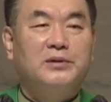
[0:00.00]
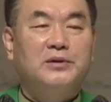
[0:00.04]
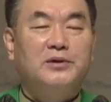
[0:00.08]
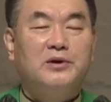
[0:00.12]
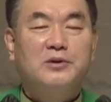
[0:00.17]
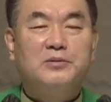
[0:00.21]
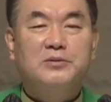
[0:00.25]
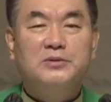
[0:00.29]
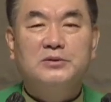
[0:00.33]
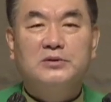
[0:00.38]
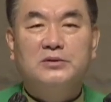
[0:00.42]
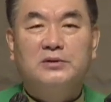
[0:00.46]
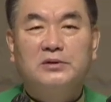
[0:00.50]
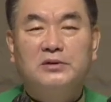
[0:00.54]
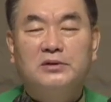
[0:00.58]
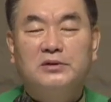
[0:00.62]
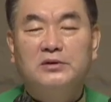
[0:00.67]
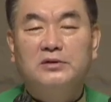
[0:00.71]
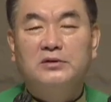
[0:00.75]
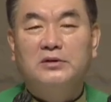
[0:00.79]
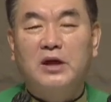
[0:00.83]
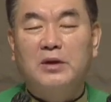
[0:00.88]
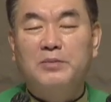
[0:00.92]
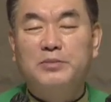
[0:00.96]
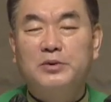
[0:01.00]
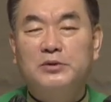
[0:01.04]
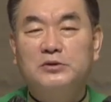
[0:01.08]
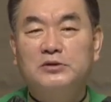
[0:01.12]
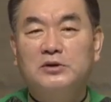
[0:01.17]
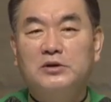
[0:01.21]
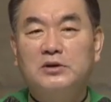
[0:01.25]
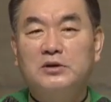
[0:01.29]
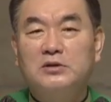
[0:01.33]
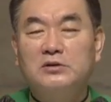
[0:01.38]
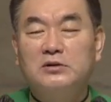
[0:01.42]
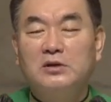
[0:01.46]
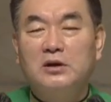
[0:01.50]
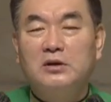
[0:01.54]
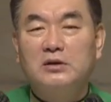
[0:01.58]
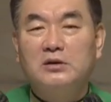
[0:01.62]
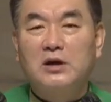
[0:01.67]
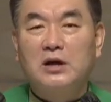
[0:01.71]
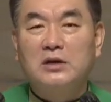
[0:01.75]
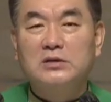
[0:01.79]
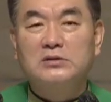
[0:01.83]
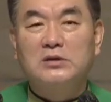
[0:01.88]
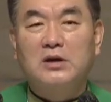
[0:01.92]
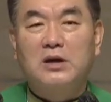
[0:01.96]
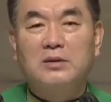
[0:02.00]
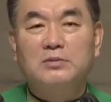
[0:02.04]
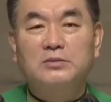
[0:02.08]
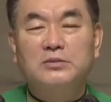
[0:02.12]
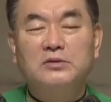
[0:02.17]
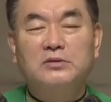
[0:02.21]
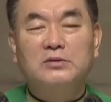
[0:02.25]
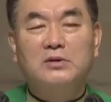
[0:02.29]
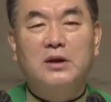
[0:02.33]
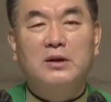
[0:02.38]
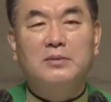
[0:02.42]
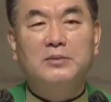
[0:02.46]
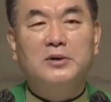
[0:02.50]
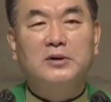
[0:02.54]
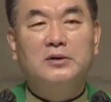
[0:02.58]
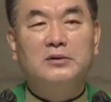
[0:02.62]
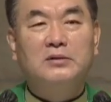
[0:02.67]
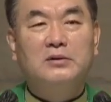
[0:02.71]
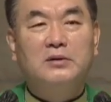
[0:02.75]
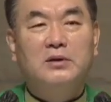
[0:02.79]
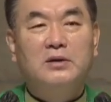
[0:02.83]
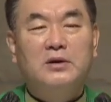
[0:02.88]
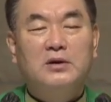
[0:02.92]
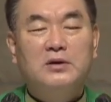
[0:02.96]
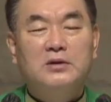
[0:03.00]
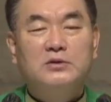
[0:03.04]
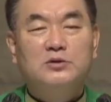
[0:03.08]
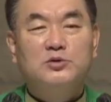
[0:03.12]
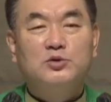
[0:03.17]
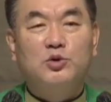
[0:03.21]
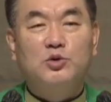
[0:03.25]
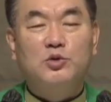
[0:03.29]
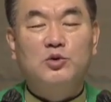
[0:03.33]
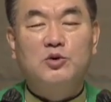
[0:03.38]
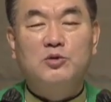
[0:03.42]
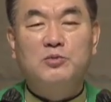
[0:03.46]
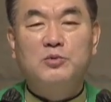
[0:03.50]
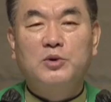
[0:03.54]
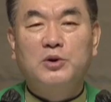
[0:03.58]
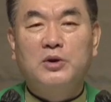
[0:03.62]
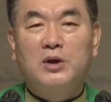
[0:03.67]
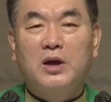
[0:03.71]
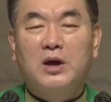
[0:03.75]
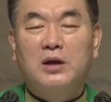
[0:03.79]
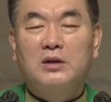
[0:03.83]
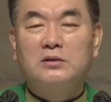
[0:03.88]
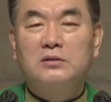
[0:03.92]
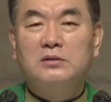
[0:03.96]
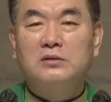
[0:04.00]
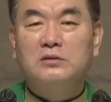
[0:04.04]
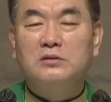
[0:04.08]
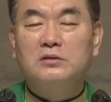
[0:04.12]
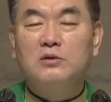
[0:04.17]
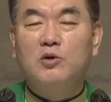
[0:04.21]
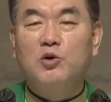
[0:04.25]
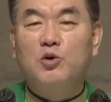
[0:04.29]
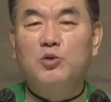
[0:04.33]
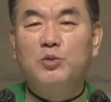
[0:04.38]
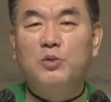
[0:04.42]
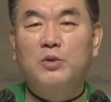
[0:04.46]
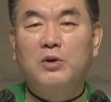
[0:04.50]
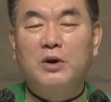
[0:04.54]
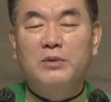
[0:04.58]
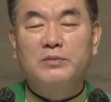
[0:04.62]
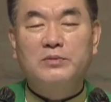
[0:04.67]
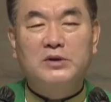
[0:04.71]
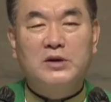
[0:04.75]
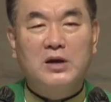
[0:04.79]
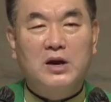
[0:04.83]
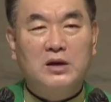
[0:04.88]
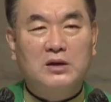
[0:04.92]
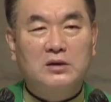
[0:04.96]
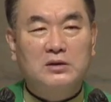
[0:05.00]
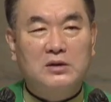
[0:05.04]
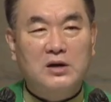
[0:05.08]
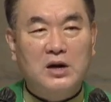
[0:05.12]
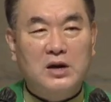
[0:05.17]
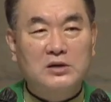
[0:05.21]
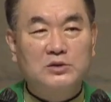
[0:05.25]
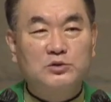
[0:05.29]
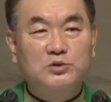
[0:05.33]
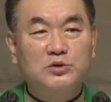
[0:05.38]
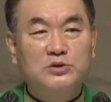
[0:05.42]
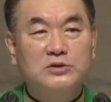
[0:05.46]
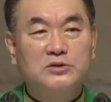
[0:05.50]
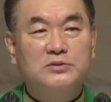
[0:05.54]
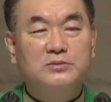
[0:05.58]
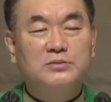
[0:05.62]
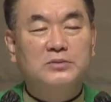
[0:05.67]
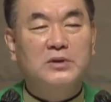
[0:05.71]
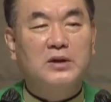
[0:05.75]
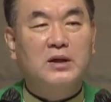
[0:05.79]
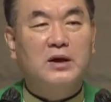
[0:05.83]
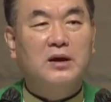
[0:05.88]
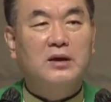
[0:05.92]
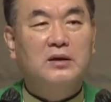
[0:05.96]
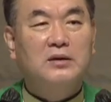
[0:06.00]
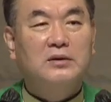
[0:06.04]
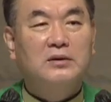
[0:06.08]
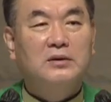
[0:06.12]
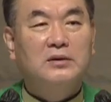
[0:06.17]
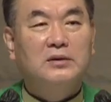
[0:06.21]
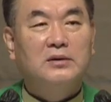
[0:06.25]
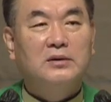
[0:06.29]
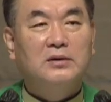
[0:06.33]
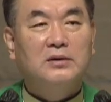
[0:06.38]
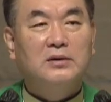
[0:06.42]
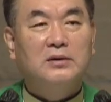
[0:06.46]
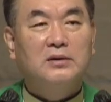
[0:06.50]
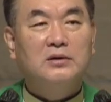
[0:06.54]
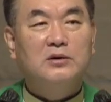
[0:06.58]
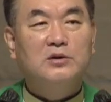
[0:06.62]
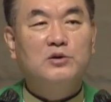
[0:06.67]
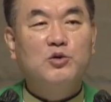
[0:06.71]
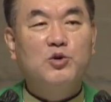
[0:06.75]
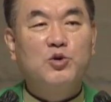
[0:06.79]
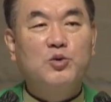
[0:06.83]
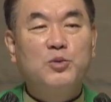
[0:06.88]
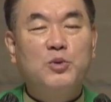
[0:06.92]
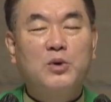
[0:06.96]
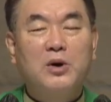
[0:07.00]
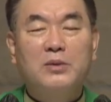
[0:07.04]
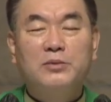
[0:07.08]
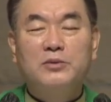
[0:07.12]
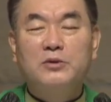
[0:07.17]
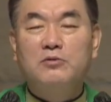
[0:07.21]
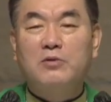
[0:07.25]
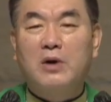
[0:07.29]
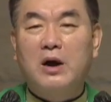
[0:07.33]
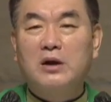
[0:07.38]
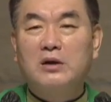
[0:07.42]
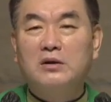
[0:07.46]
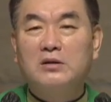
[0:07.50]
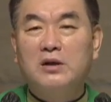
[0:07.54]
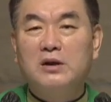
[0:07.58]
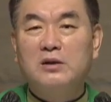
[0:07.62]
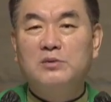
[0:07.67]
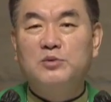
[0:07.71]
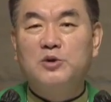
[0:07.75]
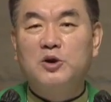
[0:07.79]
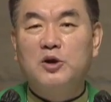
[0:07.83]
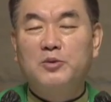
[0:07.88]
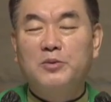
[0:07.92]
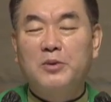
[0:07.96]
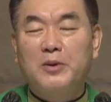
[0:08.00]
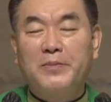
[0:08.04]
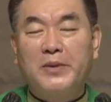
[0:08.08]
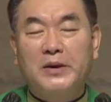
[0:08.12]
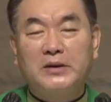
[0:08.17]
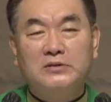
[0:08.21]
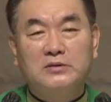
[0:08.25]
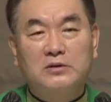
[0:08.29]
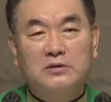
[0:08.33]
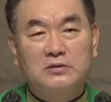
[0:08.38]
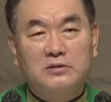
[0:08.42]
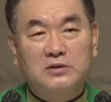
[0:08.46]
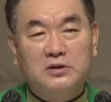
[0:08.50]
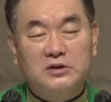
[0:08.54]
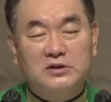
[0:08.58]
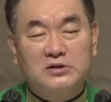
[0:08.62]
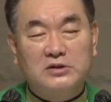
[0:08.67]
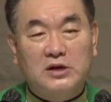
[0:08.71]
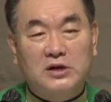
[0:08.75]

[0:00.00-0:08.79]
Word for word: 여러분, 그 대표적인 예를 한 사람 든다면 솔로몬의 아들 르호보암 이야기를 할 수 있습니다. 르호보암이 왕이 될 무렵에 백성들이